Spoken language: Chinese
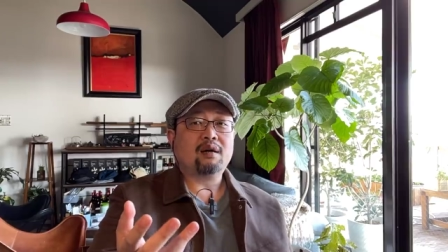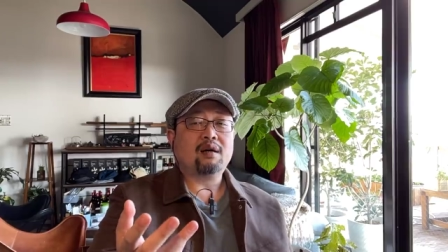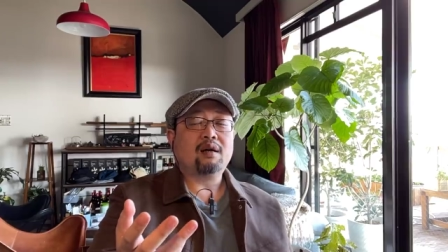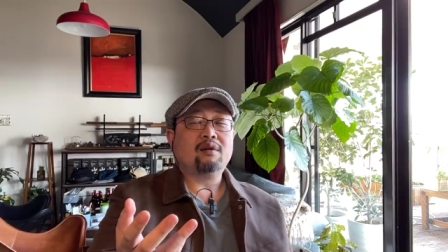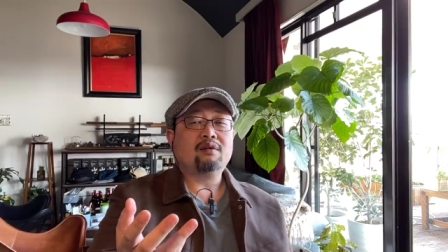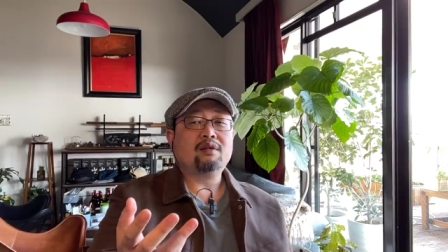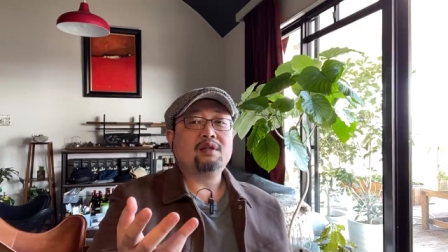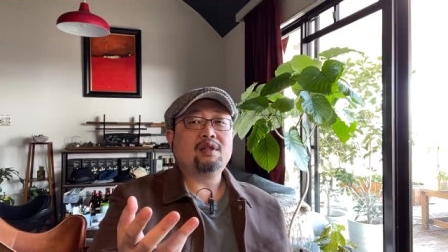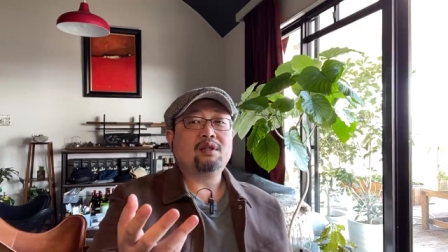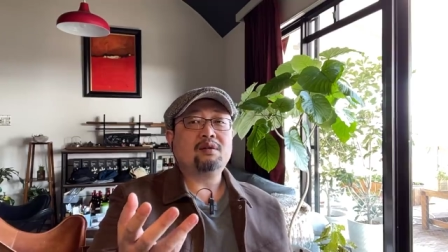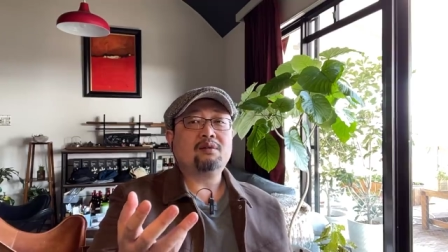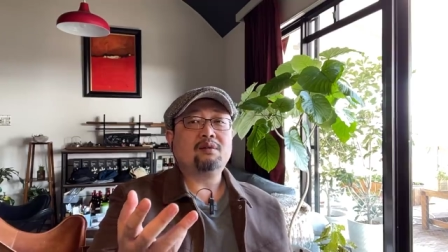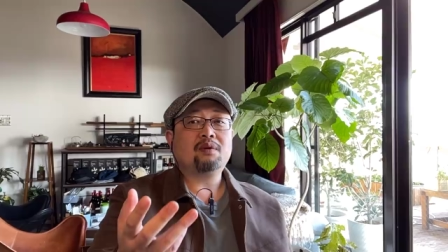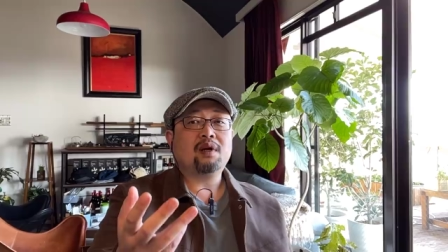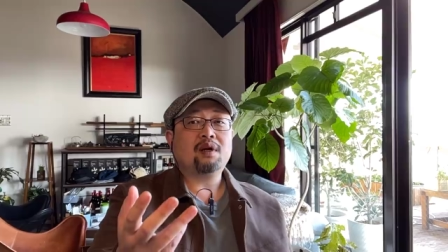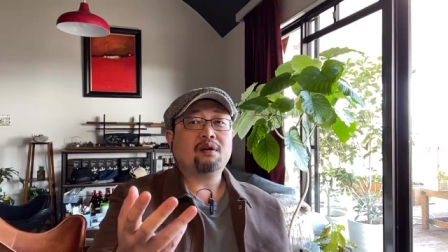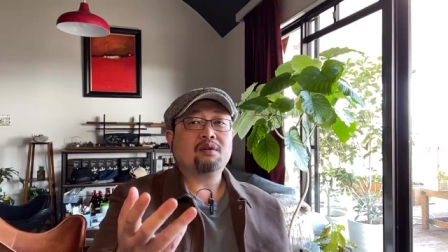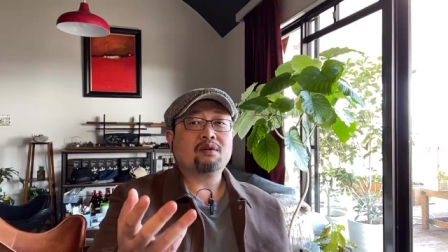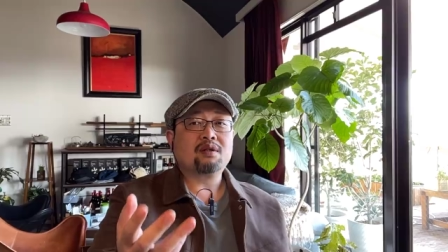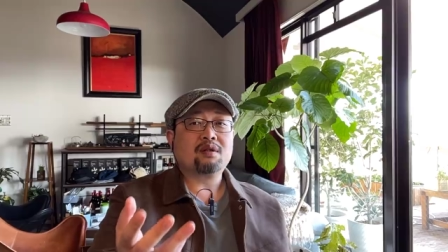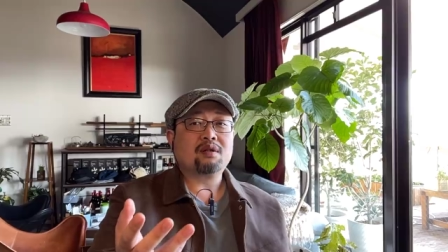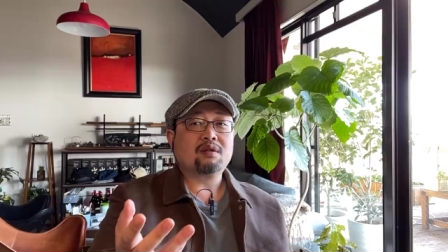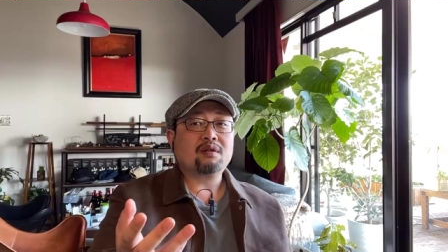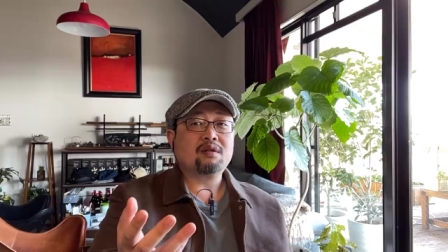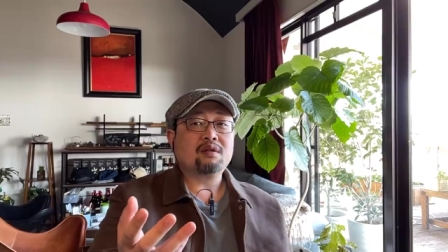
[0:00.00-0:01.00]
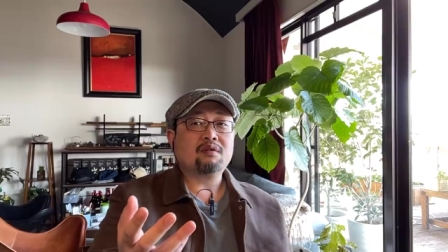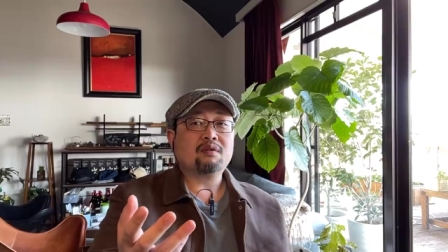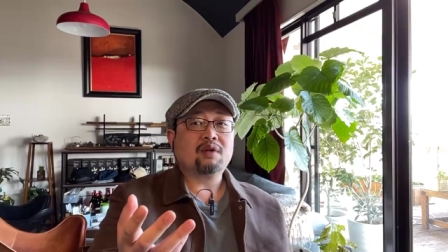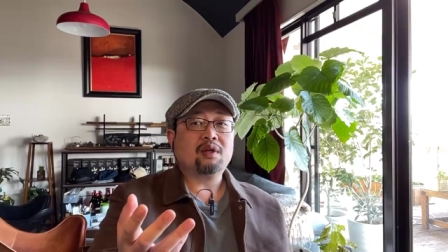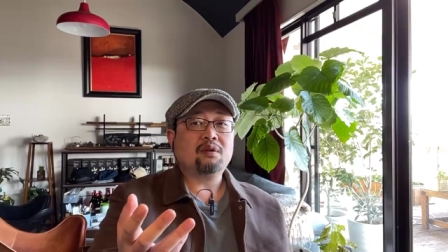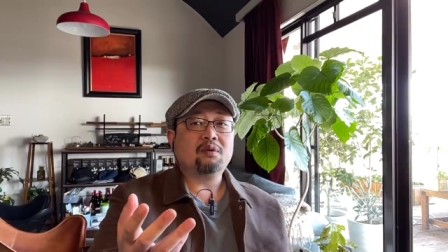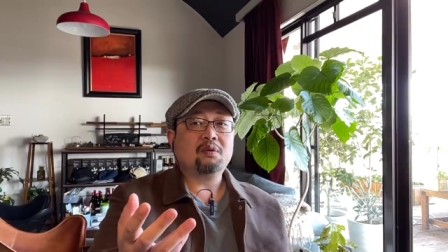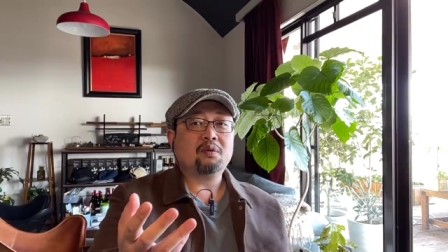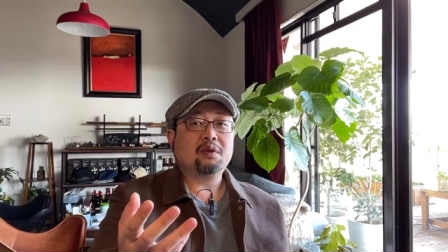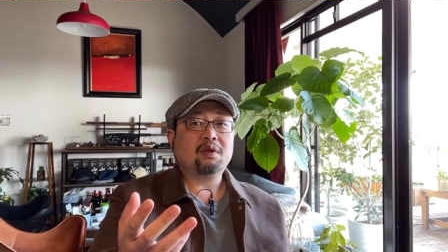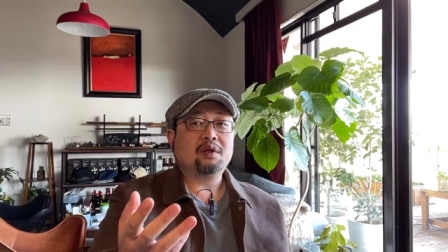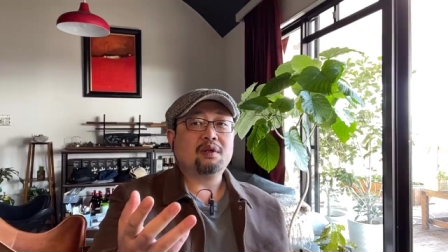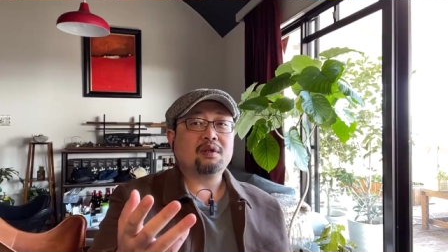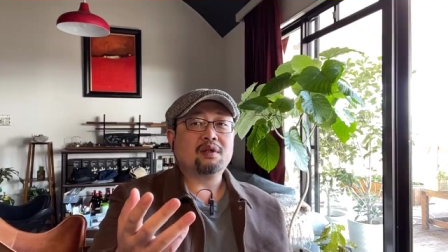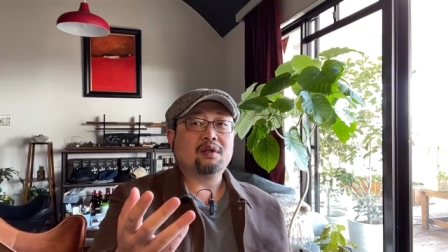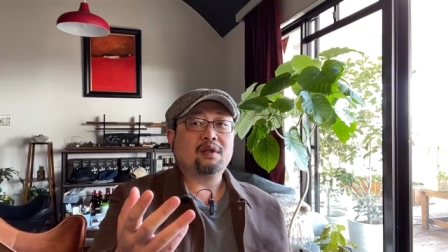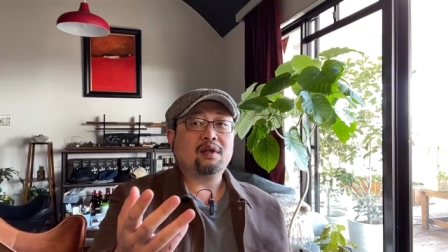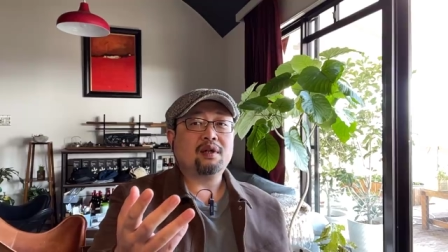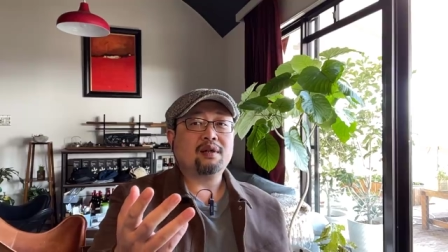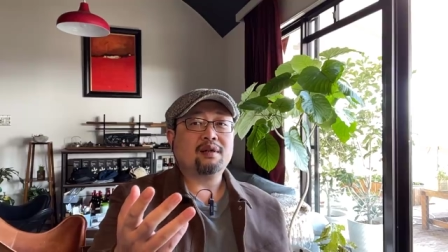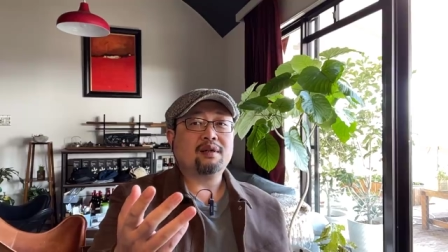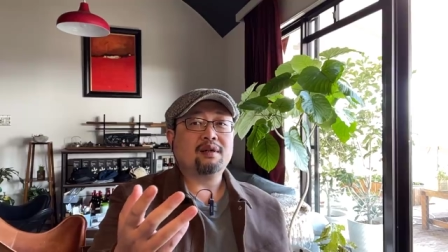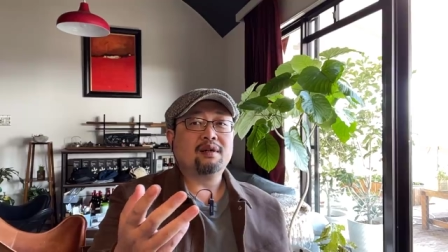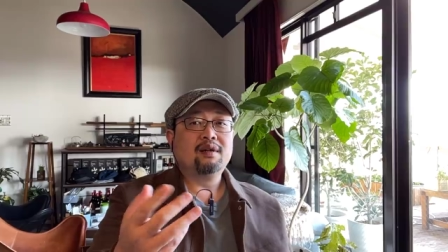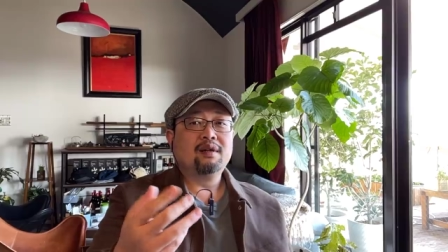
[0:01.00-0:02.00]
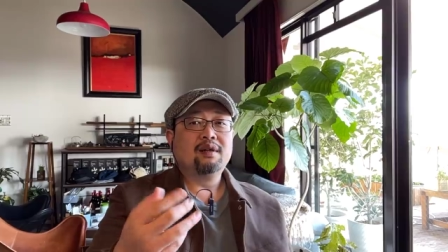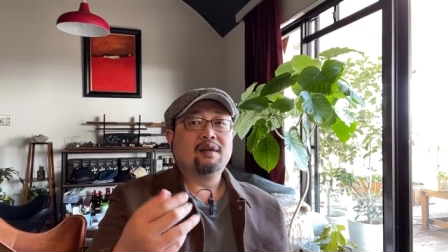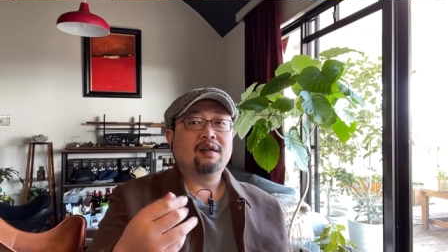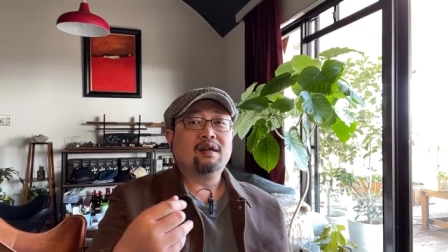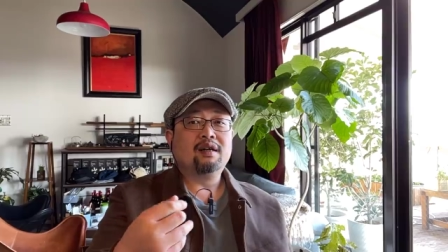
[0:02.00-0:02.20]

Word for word: 然后其中还有十四万多的是那个